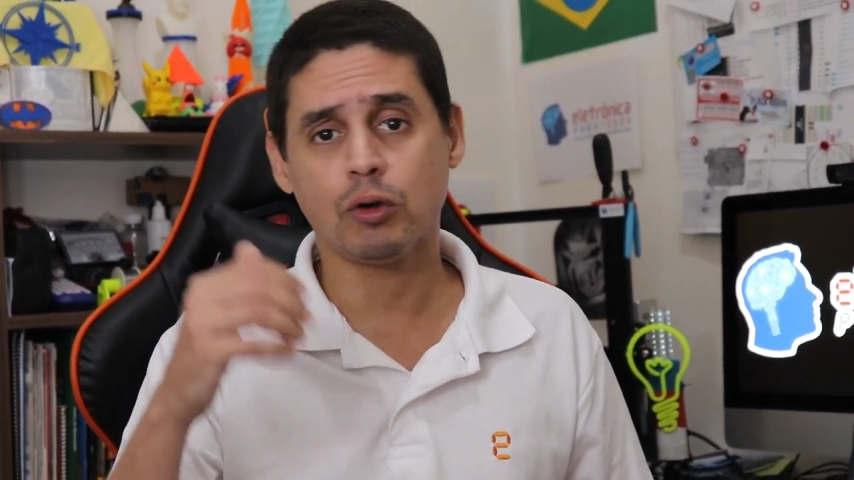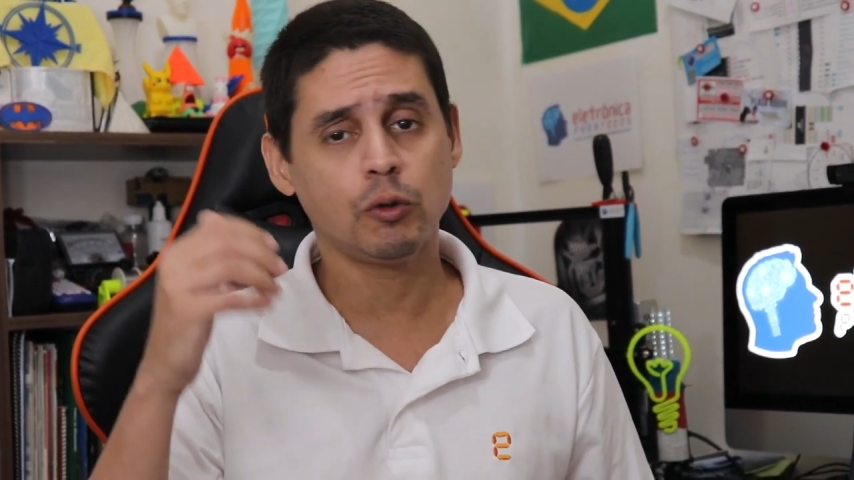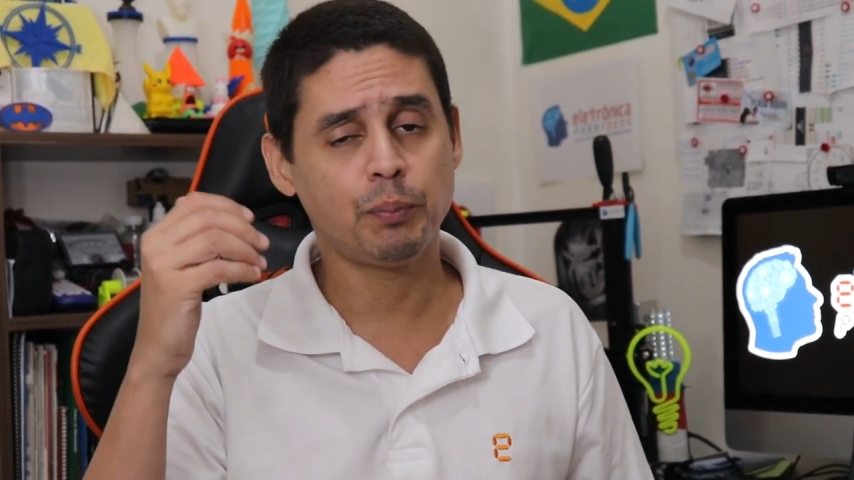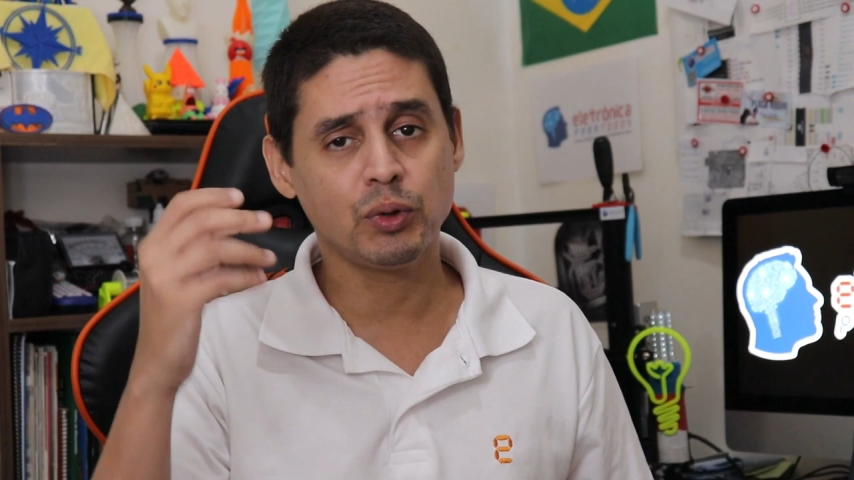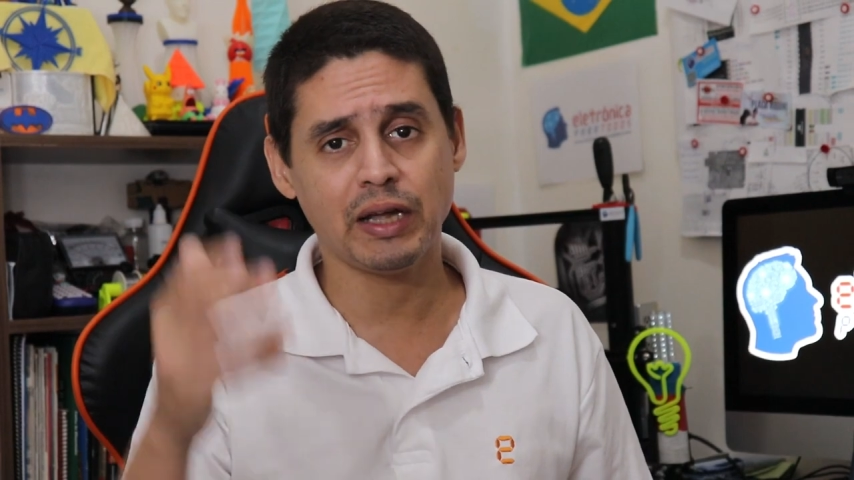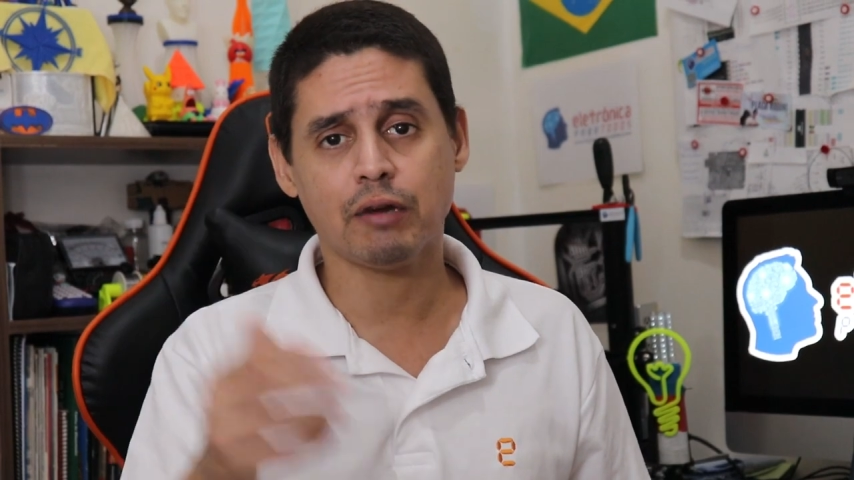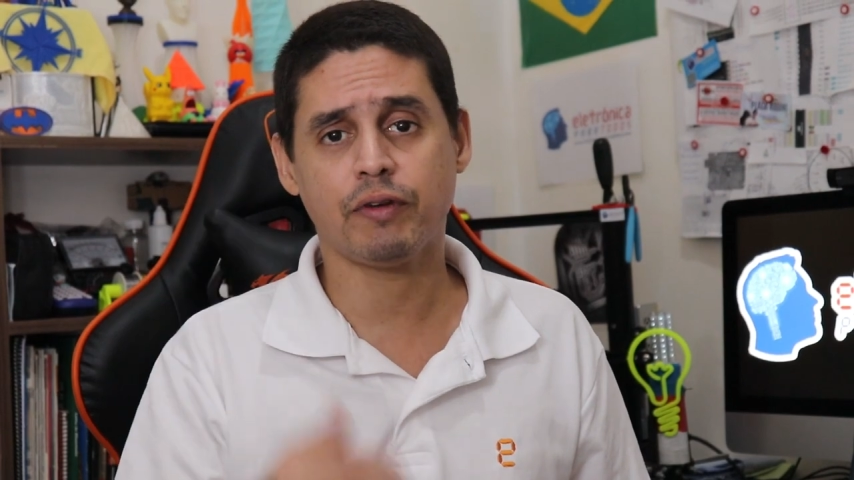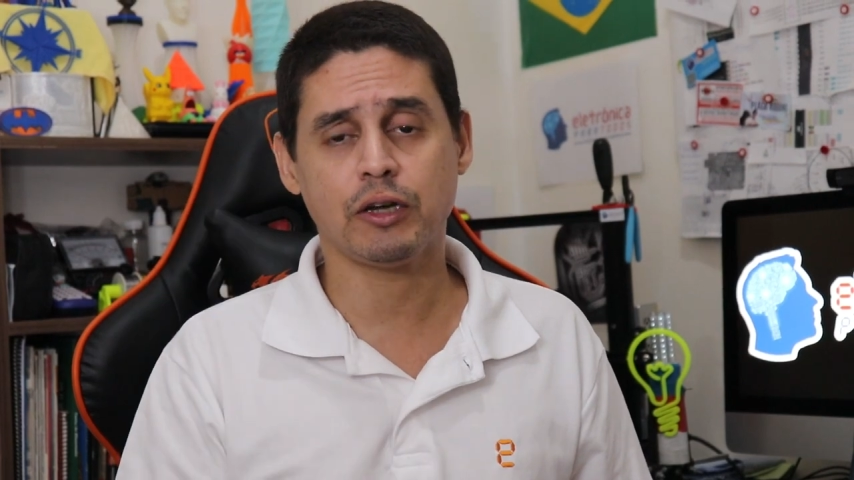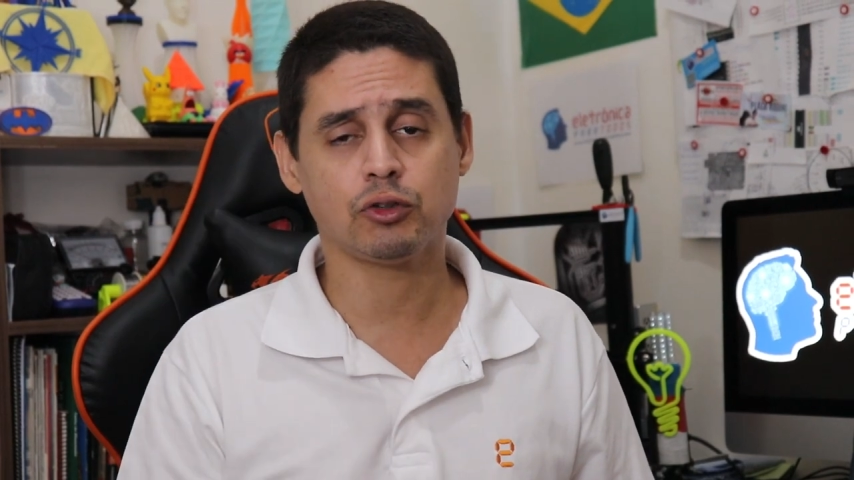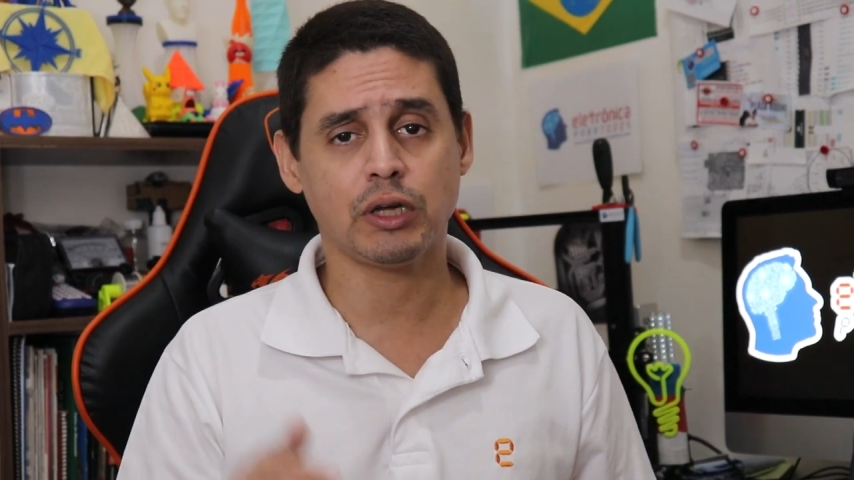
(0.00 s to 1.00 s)
quando puder
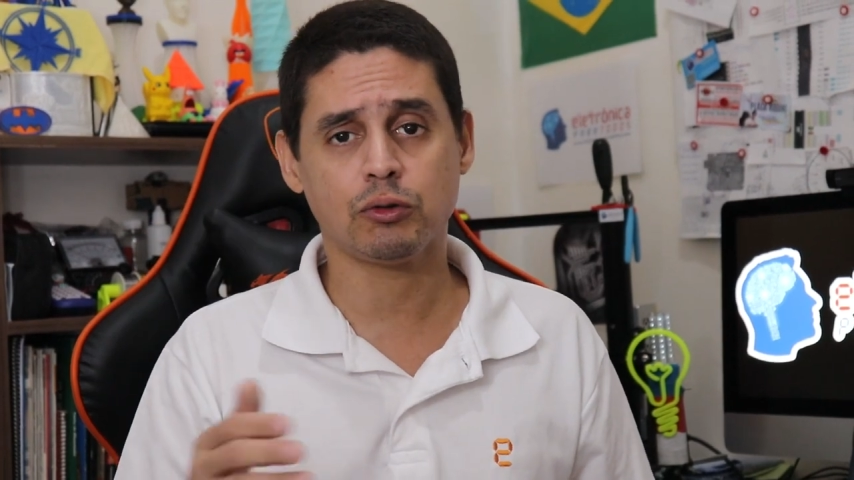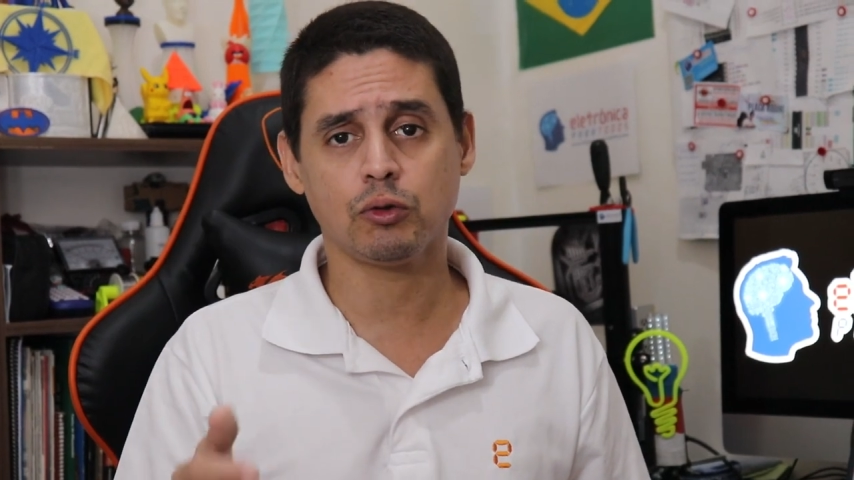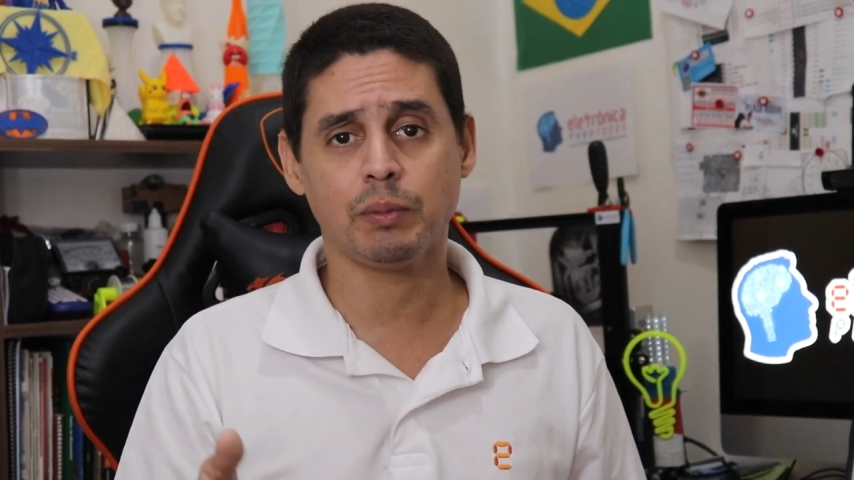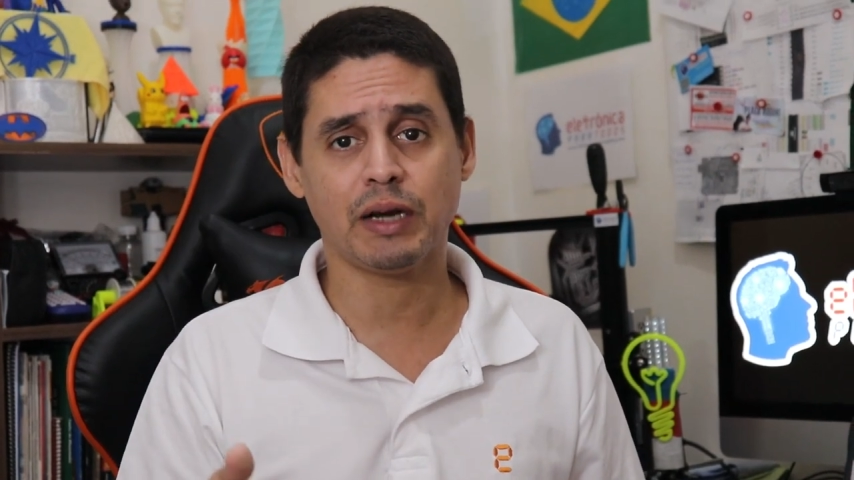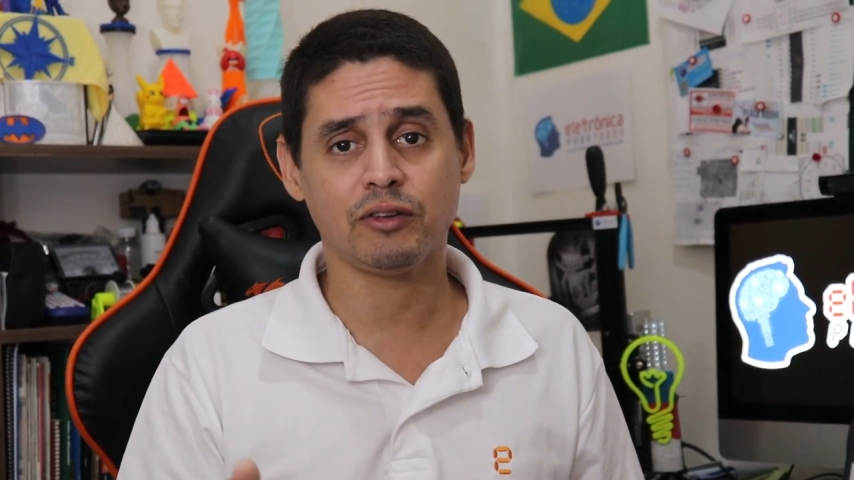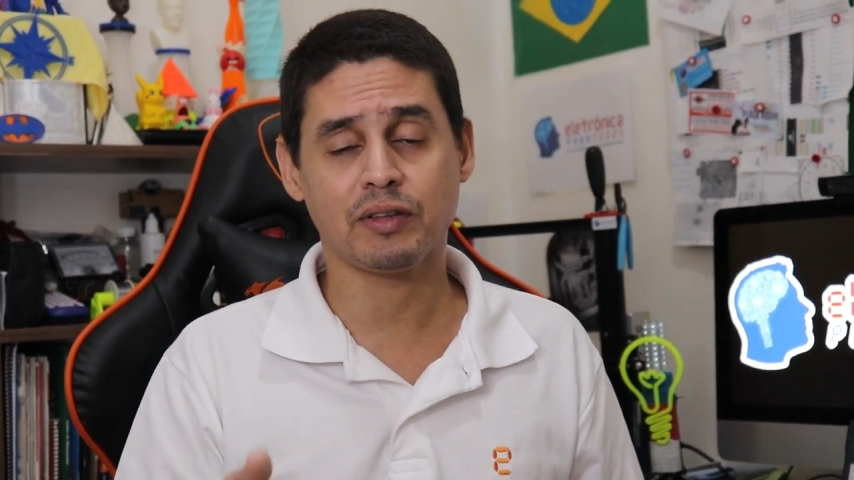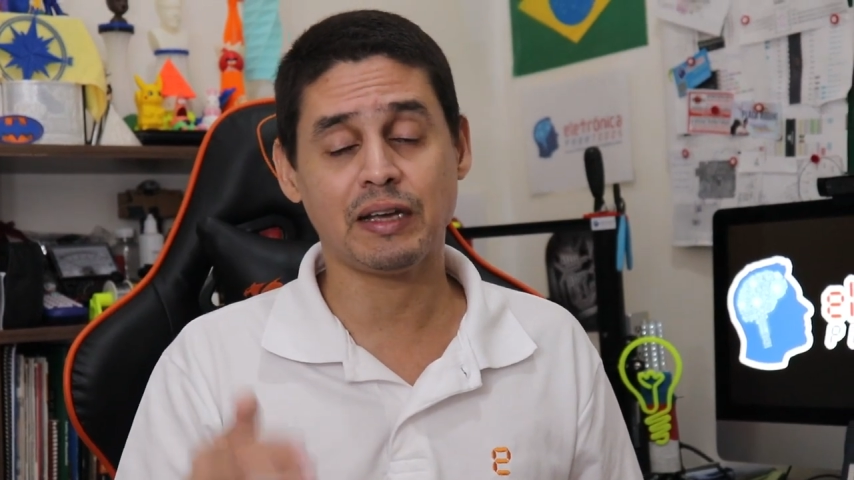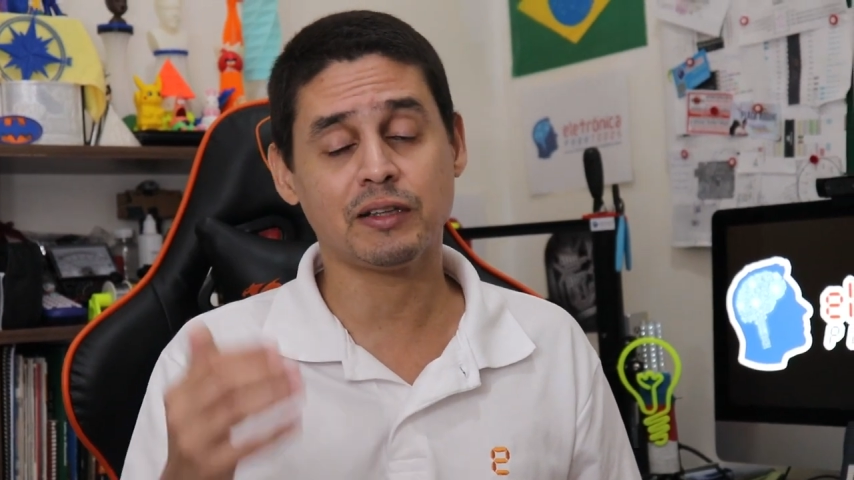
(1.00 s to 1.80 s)
vai ajudar e tudo mais.